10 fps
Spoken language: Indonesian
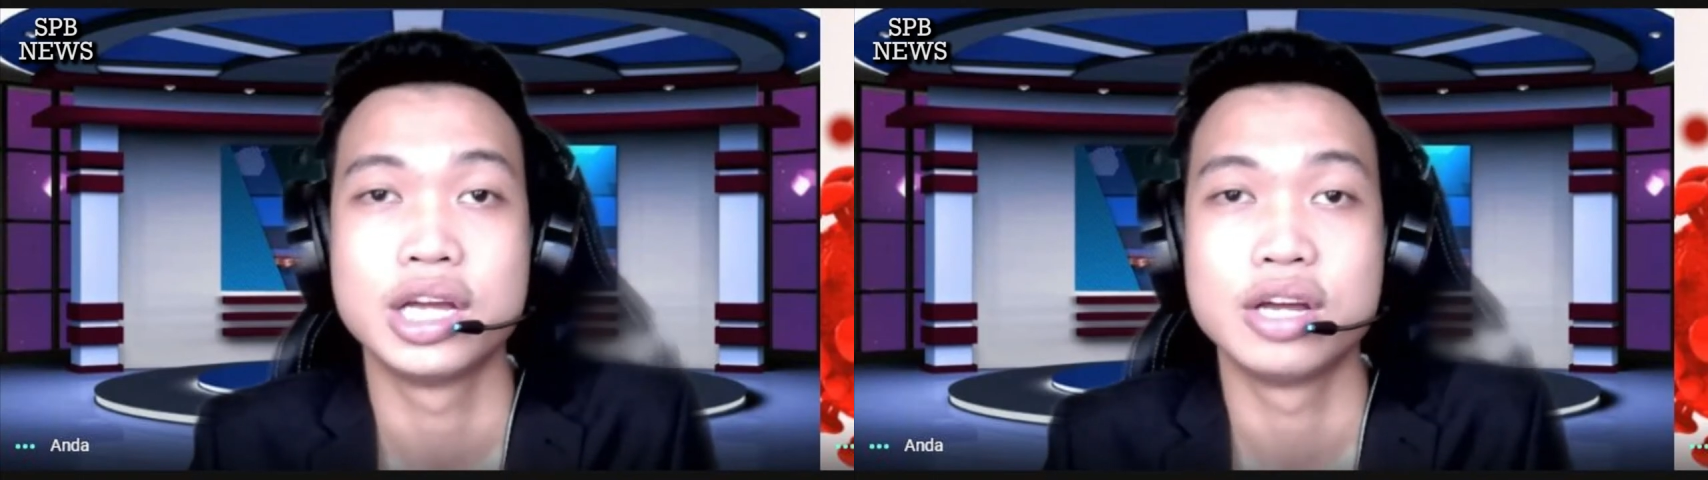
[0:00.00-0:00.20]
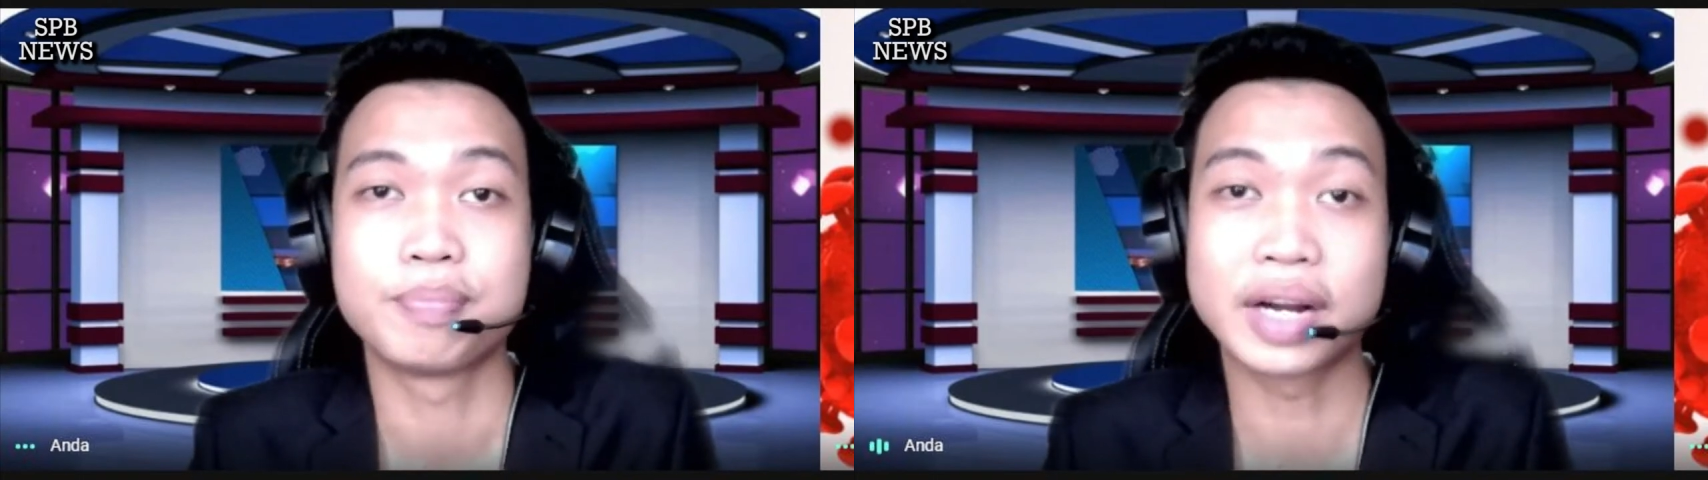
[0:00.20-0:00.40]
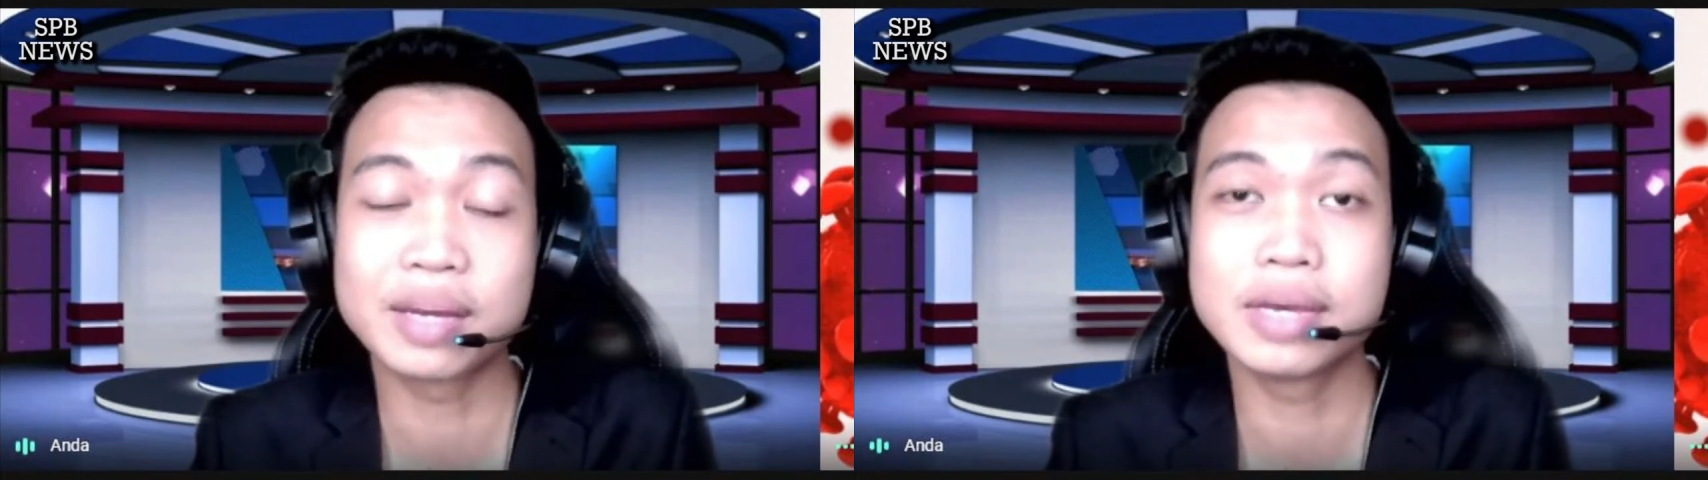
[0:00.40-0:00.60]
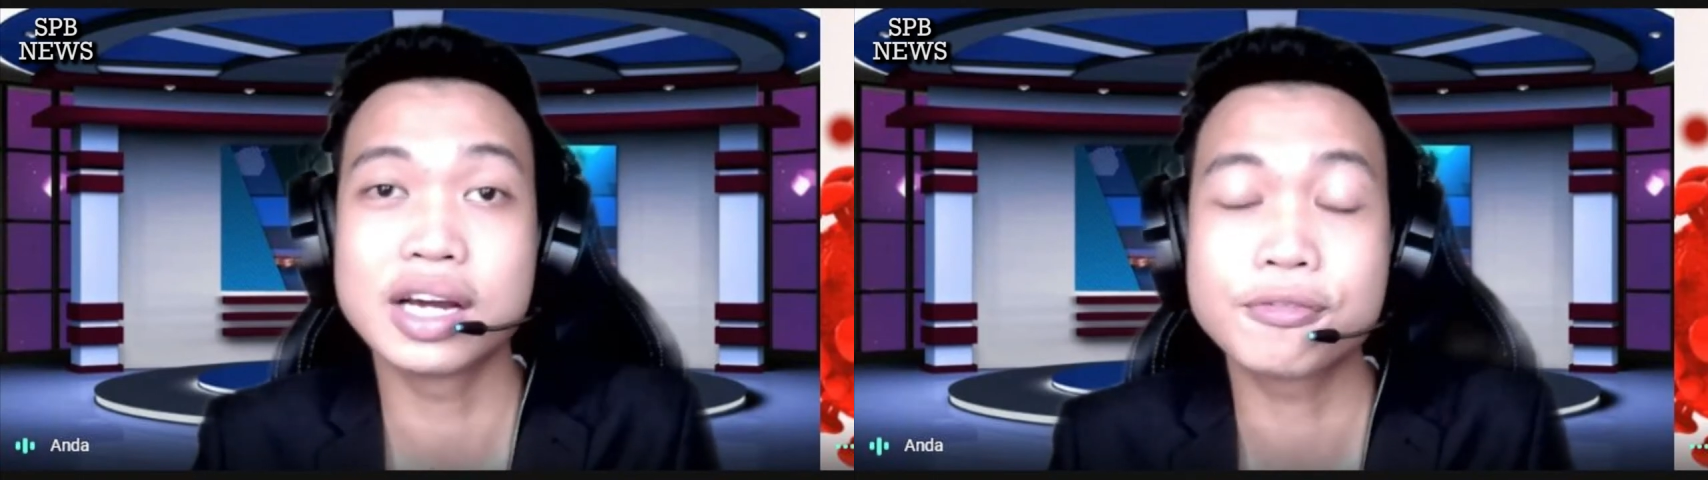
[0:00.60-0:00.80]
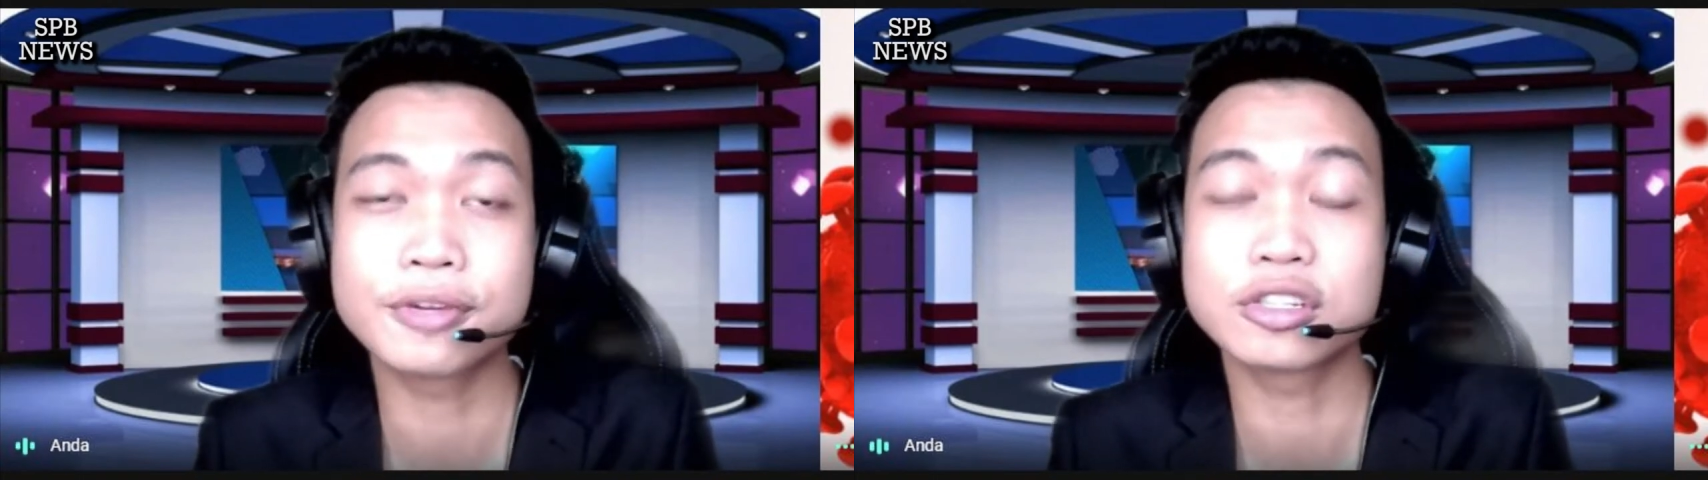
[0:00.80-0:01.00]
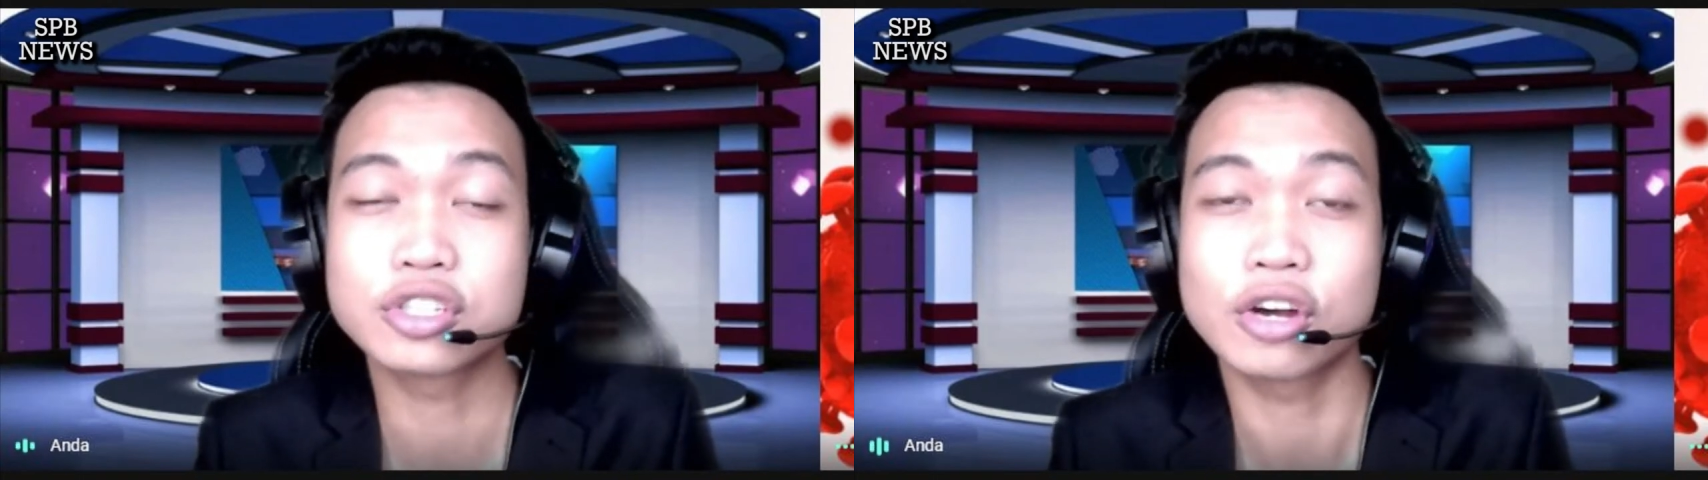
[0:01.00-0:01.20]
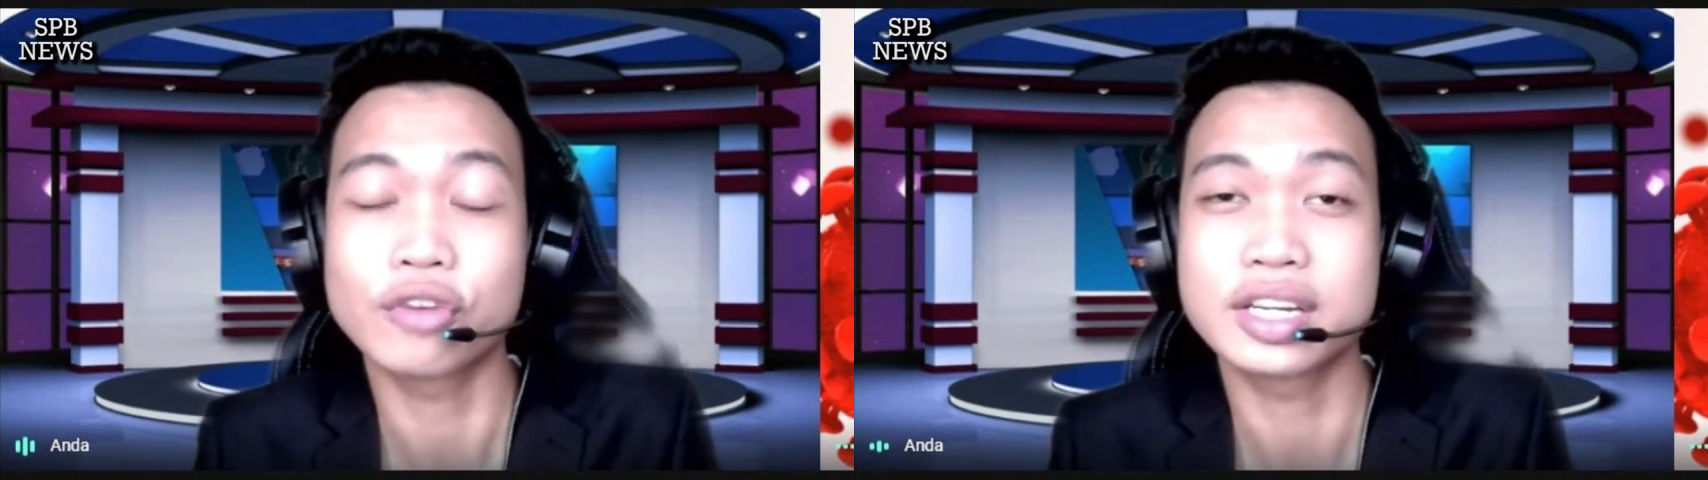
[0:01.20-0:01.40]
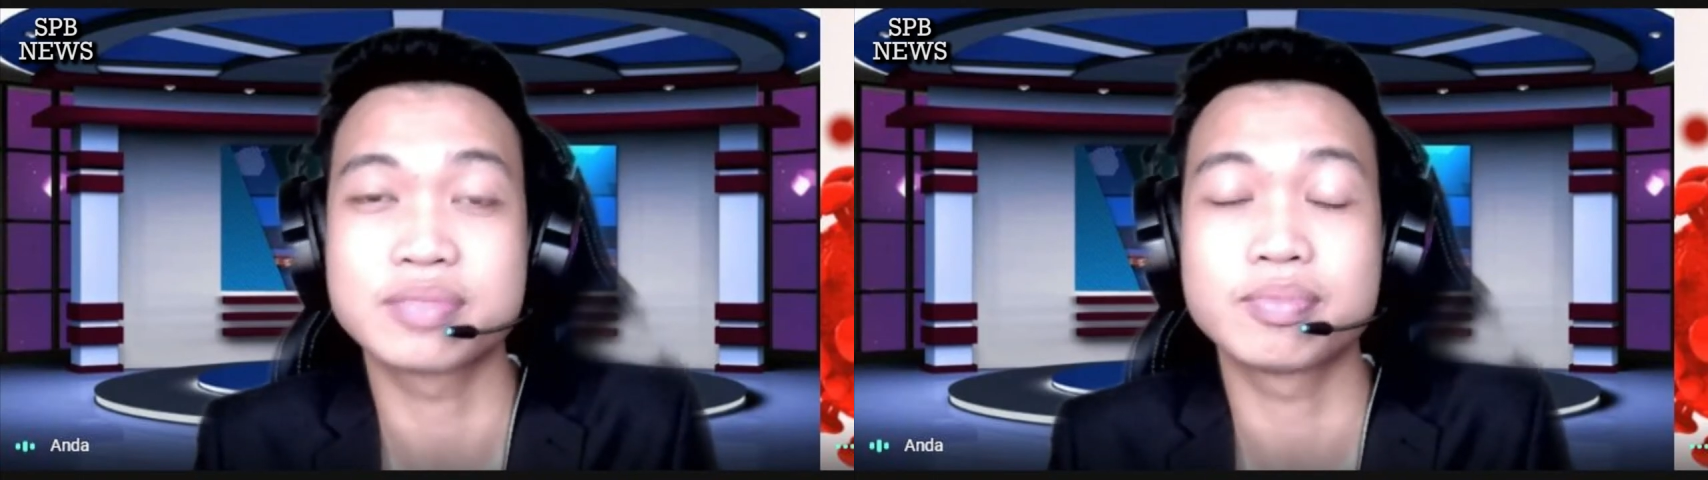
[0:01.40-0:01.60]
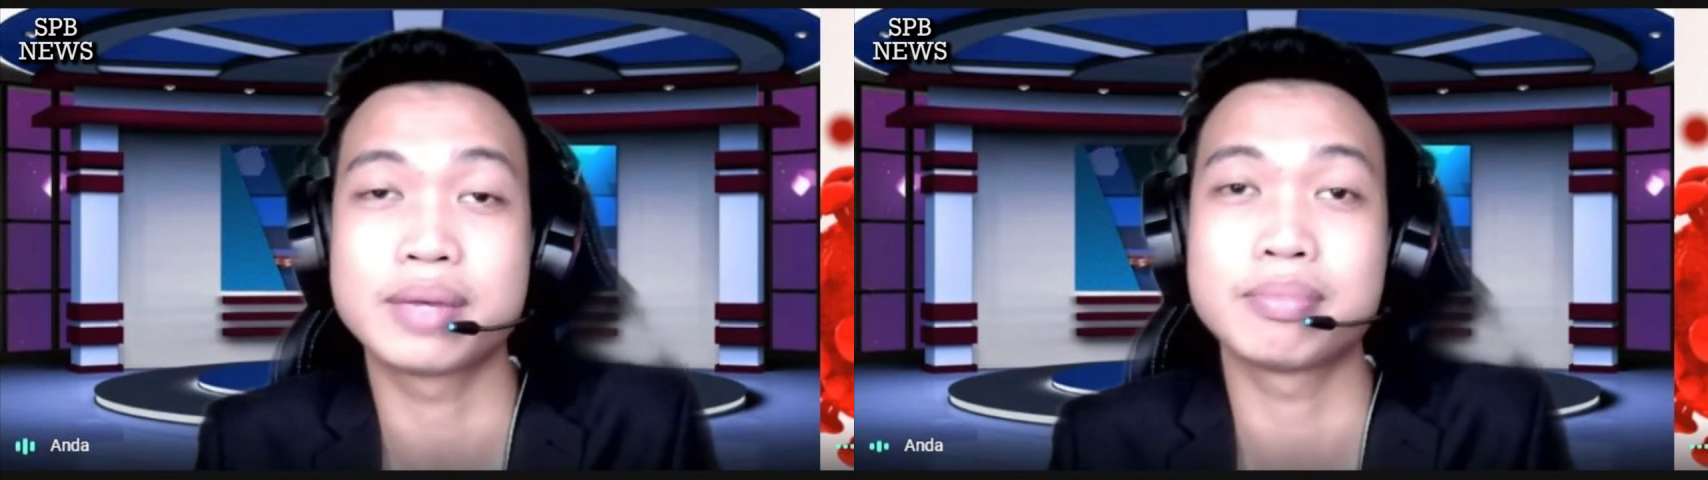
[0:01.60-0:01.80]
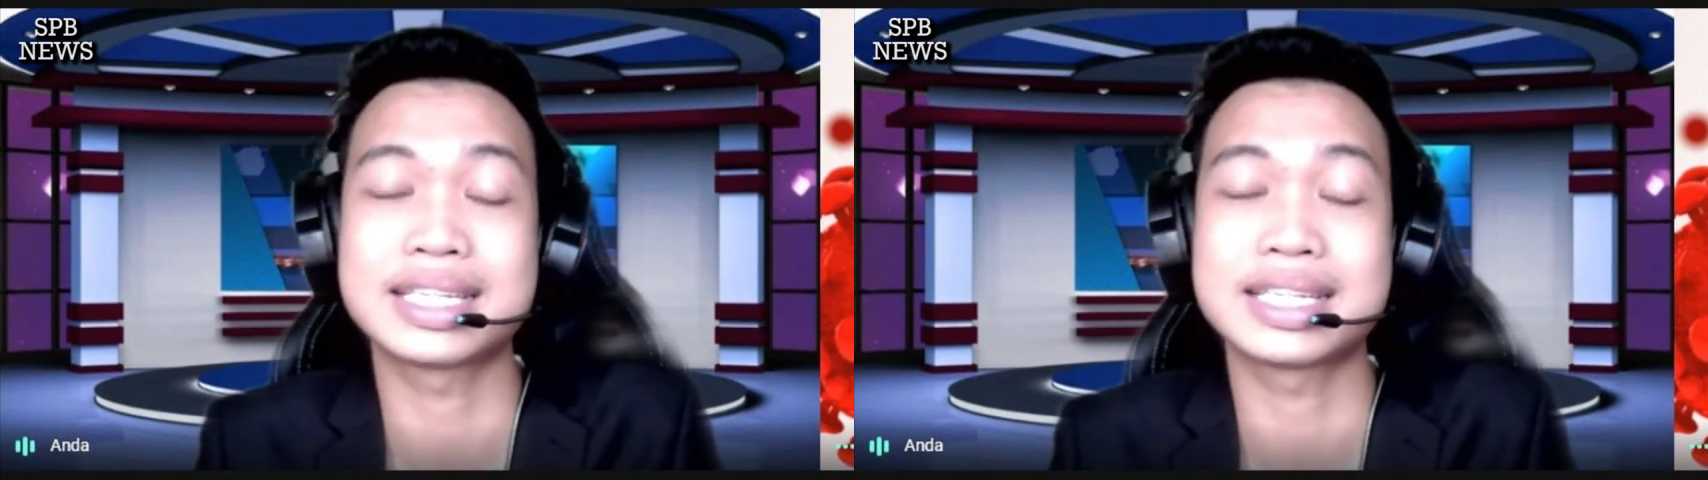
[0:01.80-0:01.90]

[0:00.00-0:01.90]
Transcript: Perkembangan virus COVID-19